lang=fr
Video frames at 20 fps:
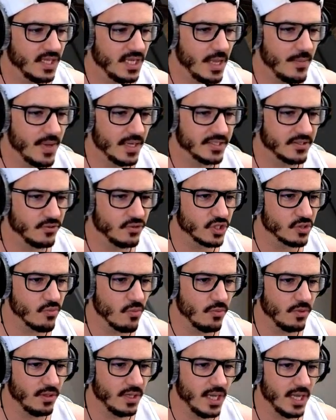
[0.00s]
Et à partir de ce
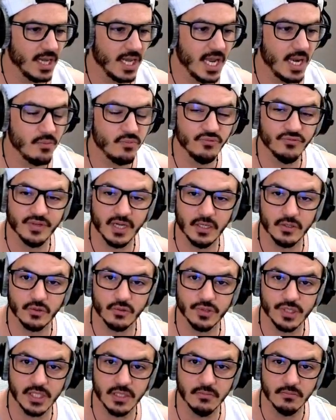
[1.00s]
moment-là, elle bouffera le
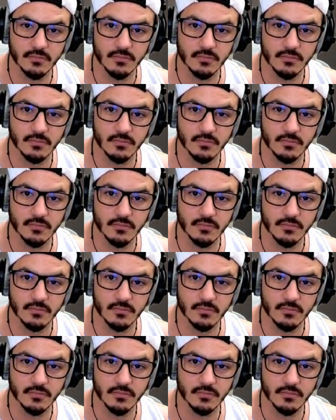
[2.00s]
crucifix.